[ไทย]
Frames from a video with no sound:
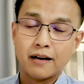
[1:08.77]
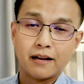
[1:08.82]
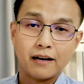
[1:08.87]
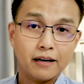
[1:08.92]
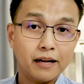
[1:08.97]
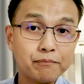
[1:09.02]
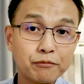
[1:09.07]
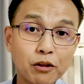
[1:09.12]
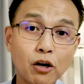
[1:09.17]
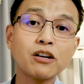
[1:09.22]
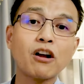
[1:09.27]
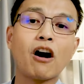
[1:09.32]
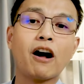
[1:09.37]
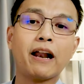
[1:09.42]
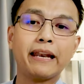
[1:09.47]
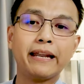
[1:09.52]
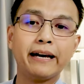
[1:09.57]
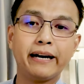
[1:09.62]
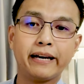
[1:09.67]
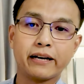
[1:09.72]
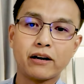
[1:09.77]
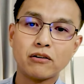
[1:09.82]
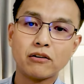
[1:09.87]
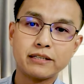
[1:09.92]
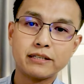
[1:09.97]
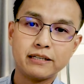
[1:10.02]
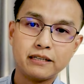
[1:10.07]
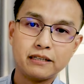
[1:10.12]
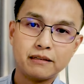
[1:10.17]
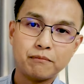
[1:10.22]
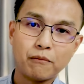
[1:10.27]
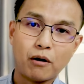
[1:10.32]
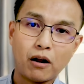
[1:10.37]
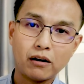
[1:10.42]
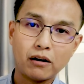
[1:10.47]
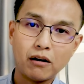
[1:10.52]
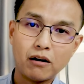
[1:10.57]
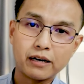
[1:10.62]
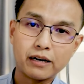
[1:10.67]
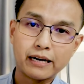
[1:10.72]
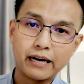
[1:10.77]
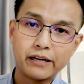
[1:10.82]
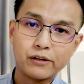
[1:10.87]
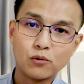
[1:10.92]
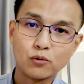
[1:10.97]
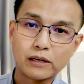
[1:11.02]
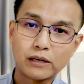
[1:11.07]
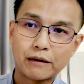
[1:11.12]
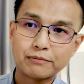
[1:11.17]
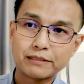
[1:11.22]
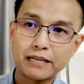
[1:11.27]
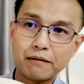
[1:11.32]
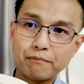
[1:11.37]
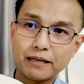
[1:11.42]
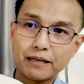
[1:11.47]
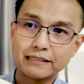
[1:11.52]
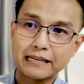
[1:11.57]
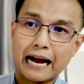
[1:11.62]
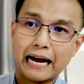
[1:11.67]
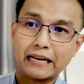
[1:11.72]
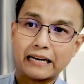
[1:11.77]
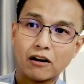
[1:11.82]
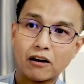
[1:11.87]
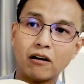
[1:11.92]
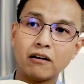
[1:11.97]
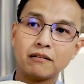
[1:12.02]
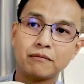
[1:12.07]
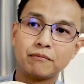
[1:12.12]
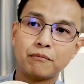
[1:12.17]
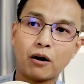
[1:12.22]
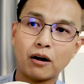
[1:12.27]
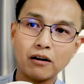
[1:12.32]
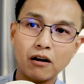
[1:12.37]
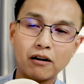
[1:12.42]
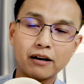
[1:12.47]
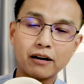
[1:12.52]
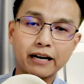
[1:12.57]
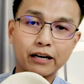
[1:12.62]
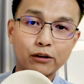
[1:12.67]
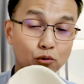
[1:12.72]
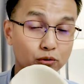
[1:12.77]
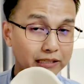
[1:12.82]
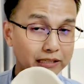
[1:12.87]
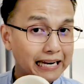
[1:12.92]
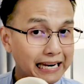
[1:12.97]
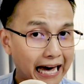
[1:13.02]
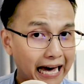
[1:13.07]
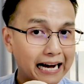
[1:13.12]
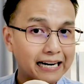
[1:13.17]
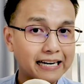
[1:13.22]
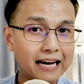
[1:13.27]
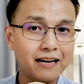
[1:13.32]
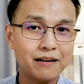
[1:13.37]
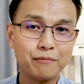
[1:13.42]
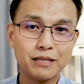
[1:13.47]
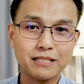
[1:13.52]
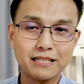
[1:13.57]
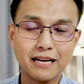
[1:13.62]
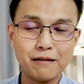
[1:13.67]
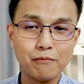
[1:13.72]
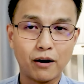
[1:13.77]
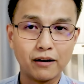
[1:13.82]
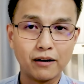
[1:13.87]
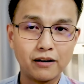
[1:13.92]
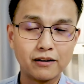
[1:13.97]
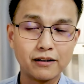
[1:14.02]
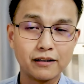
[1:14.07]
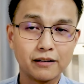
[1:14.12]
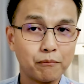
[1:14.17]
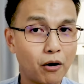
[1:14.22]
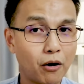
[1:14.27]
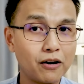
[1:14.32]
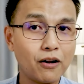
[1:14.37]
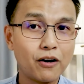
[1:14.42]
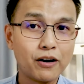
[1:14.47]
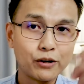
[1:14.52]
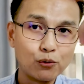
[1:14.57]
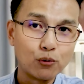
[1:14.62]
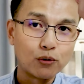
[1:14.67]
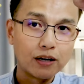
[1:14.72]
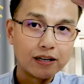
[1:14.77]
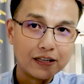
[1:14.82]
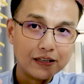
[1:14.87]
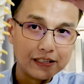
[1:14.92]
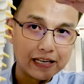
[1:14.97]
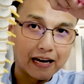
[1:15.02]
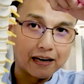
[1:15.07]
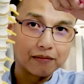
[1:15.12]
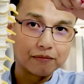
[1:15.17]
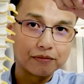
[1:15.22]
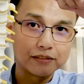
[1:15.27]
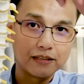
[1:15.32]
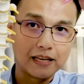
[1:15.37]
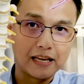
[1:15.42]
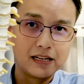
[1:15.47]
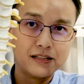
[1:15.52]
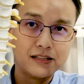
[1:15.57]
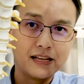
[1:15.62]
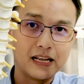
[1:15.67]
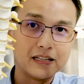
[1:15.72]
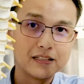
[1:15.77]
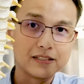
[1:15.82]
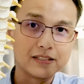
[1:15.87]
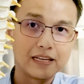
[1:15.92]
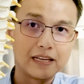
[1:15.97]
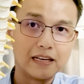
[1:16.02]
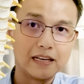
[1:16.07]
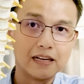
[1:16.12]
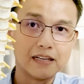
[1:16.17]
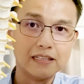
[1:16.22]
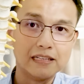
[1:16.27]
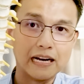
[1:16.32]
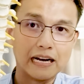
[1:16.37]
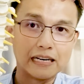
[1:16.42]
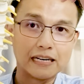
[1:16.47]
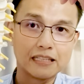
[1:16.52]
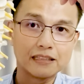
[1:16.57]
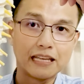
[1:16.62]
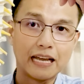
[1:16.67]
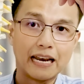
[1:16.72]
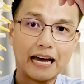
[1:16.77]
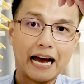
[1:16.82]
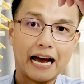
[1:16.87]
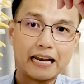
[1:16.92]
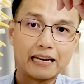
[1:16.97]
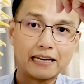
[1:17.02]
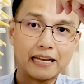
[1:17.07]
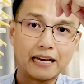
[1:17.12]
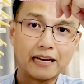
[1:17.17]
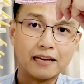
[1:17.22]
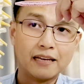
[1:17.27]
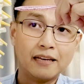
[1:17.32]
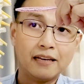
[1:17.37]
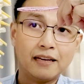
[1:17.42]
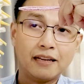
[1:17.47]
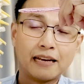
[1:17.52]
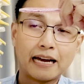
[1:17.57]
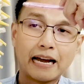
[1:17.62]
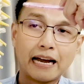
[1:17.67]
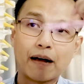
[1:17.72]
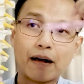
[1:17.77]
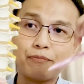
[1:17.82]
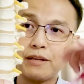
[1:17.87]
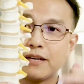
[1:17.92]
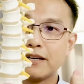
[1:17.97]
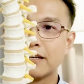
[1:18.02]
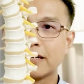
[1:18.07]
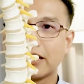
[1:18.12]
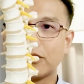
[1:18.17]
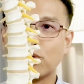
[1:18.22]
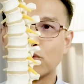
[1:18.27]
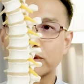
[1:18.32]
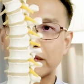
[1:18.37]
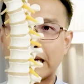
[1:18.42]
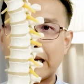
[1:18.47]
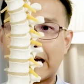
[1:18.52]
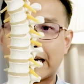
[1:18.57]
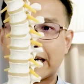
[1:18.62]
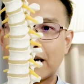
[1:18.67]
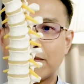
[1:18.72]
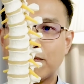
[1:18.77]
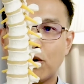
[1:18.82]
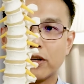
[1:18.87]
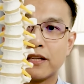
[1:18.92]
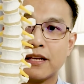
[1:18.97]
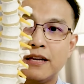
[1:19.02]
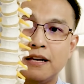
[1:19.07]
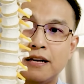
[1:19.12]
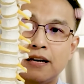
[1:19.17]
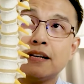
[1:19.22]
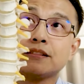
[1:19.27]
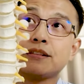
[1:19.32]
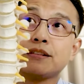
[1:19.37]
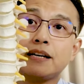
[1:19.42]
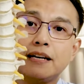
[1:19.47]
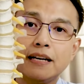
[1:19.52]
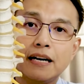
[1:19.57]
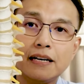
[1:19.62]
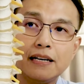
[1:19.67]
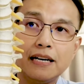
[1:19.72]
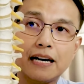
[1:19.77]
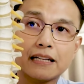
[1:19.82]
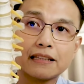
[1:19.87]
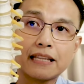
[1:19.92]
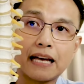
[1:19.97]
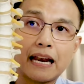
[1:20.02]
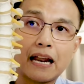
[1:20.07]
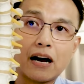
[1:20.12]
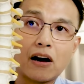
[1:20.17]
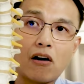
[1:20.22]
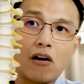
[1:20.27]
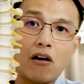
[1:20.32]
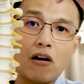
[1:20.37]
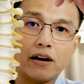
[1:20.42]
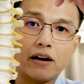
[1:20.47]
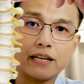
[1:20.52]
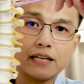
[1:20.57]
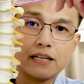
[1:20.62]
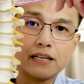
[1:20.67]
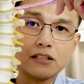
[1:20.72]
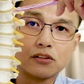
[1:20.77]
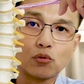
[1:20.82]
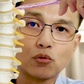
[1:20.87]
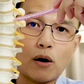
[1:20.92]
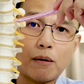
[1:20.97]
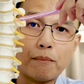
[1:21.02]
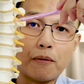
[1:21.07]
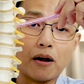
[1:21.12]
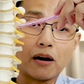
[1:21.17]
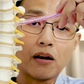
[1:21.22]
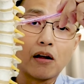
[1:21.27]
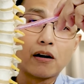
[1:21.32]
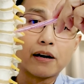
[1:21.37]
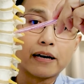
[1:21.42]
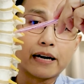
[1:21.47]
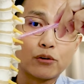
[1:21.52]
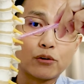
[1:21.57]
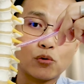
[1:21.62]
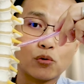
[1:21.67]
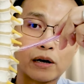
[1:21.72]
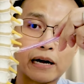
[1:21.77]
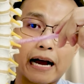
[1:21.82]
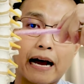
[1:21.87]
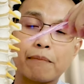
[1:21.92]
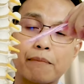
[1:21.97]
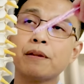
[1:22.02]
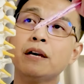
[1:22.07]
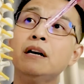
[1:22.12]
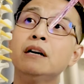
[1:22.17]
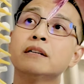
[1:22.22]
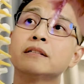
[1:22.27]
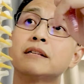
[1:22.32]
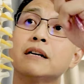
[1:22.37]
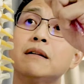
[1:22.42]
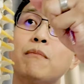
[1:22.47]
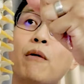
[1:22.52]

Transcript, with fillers: เริ่มต้นก่อนเลยก็คือหมอนรองกระดูกทับเส้นประสาทเนาะหมอนรองกระดูกสันหลังนะไม่ใช่หมอนรองหมอนรองกระดูกก็คือเนี่ยเห็นเห็นสีเหลืองๆนะแต่ละอันเนี่ยนะครับนี่คือกระดูกสันหลังทั้งหมด สีเหลืองๆแต่ละข้อนี่คือตัวหมอนรองกระดูกครับซึ่ง